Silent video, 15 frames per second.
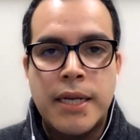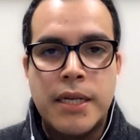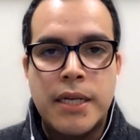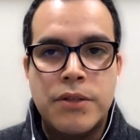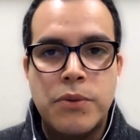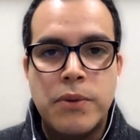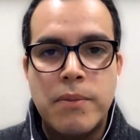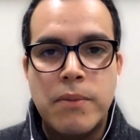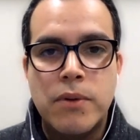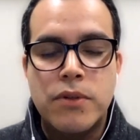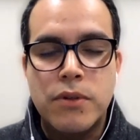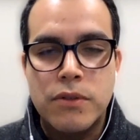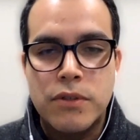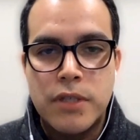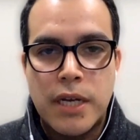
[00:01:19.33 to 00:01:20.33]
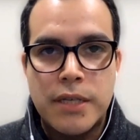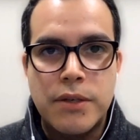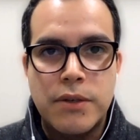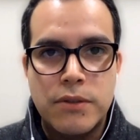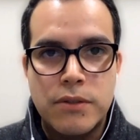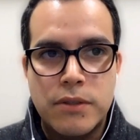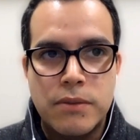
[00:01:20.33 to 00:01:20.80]
Allí estuvimos dos
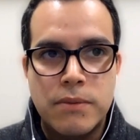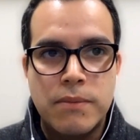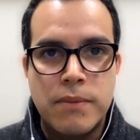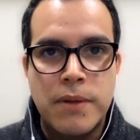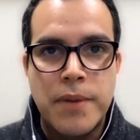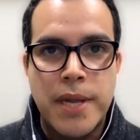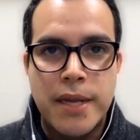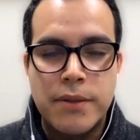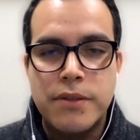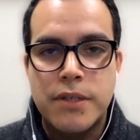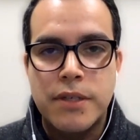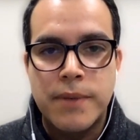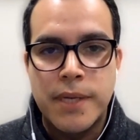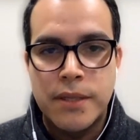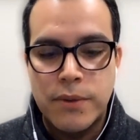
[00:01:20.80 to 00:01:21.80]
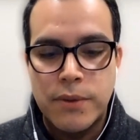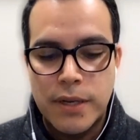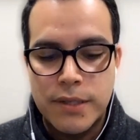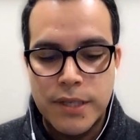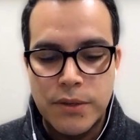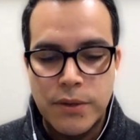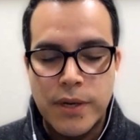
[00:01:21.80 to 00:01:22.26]
años viviendo y sirviendo
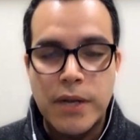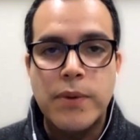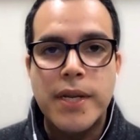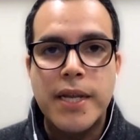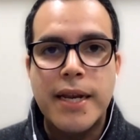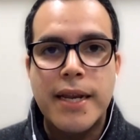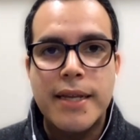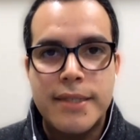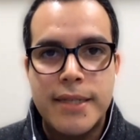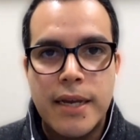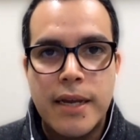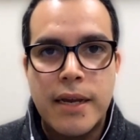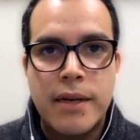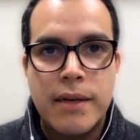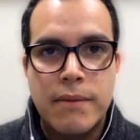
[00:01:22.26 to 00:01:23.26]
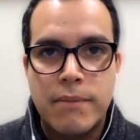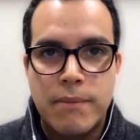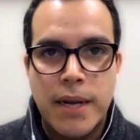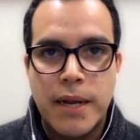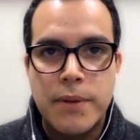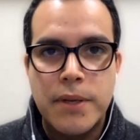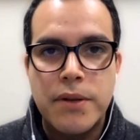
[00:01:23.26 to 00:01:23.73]
al Señor en una iglesia
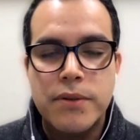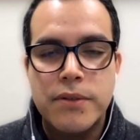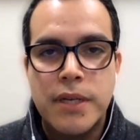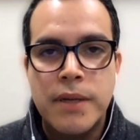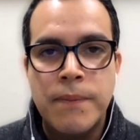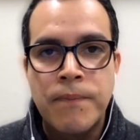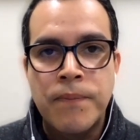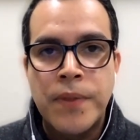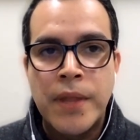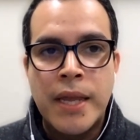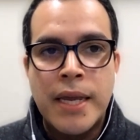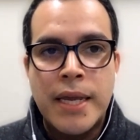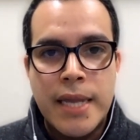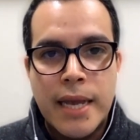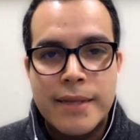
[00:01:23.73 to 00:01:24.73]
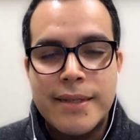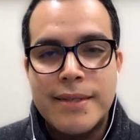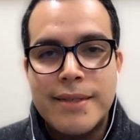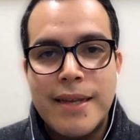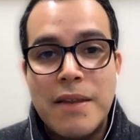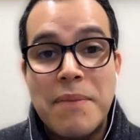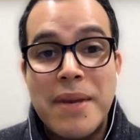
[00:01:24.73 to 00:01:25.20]
maravillosa. Y hace
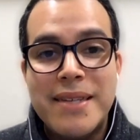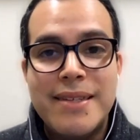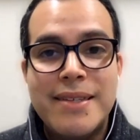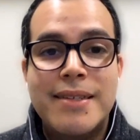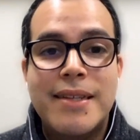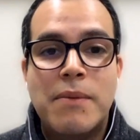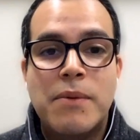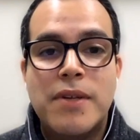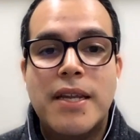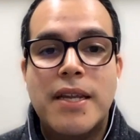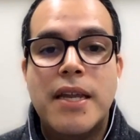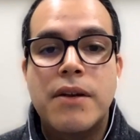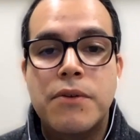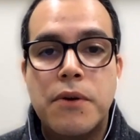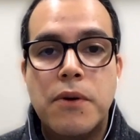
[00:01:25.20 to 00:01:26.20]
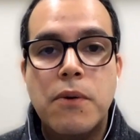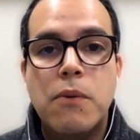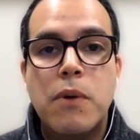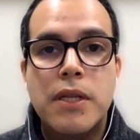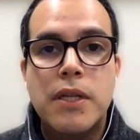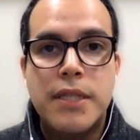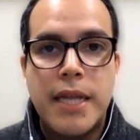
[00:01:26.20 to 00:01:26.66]
seis meses estamos aquí en
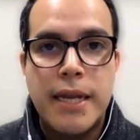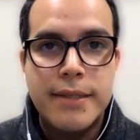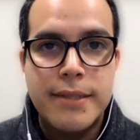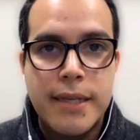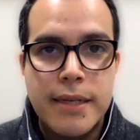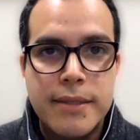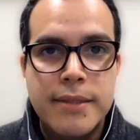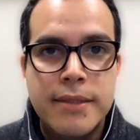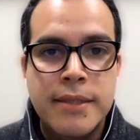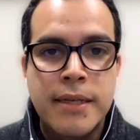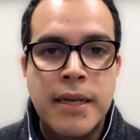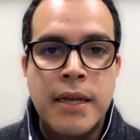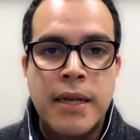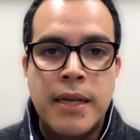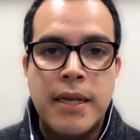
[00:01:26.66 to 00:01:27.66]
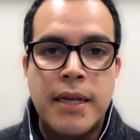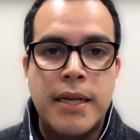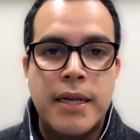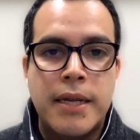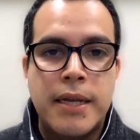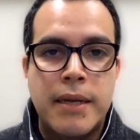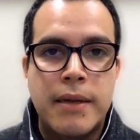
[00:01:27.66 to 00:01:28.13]
Rockwall, Texas,
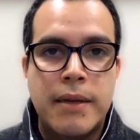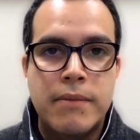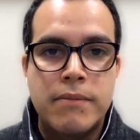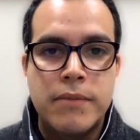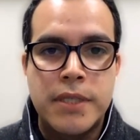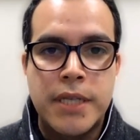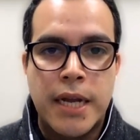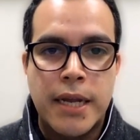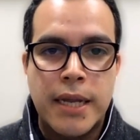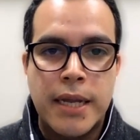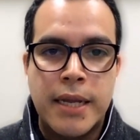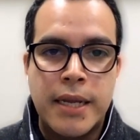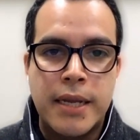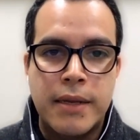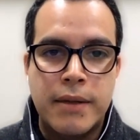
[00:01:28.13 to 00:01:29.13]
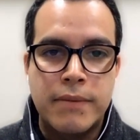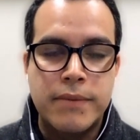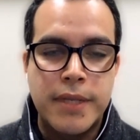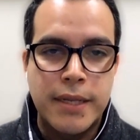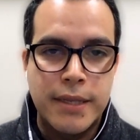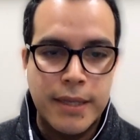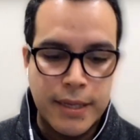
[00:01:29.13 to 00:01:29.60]
eh, ya que
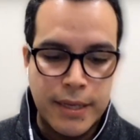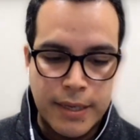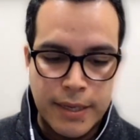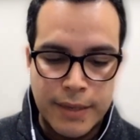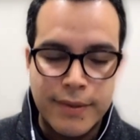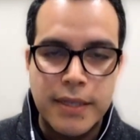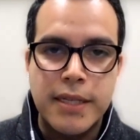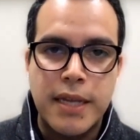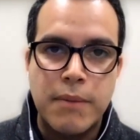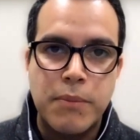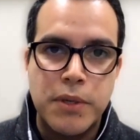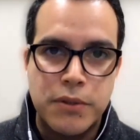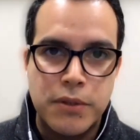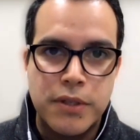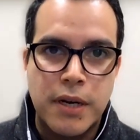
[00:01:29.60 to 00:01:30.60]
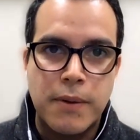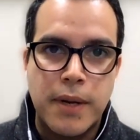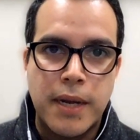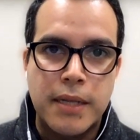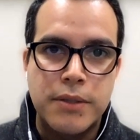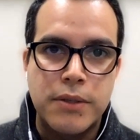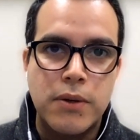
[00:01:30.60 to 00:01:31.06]
desde ese tiempo estoy
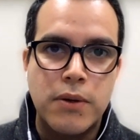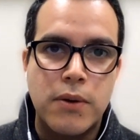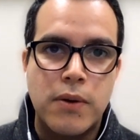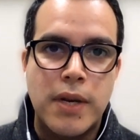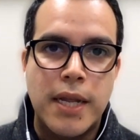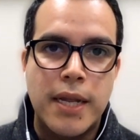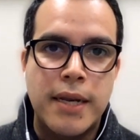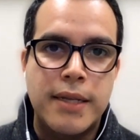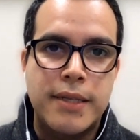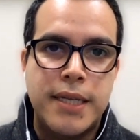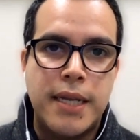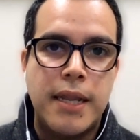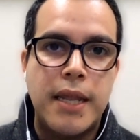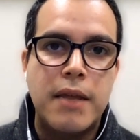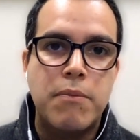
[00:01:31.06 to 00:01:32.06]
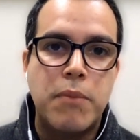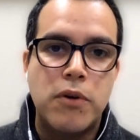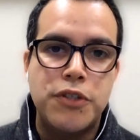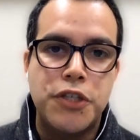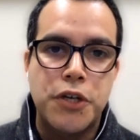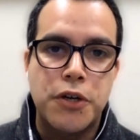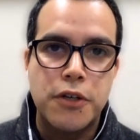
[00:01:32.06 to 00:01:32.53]
trabajando con la iglesia Lake
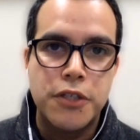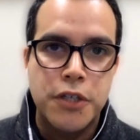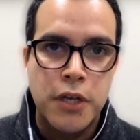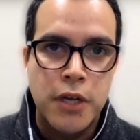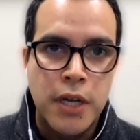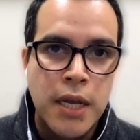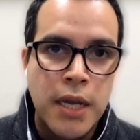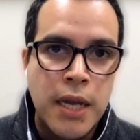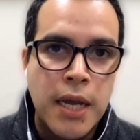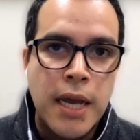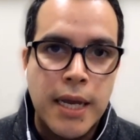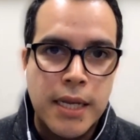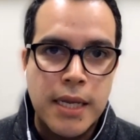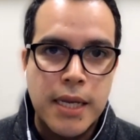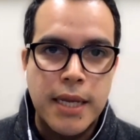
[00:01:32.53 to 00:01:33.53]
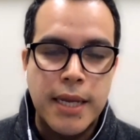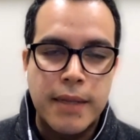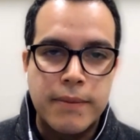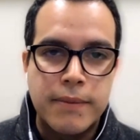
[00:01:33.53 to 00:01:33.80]
Point Church aquí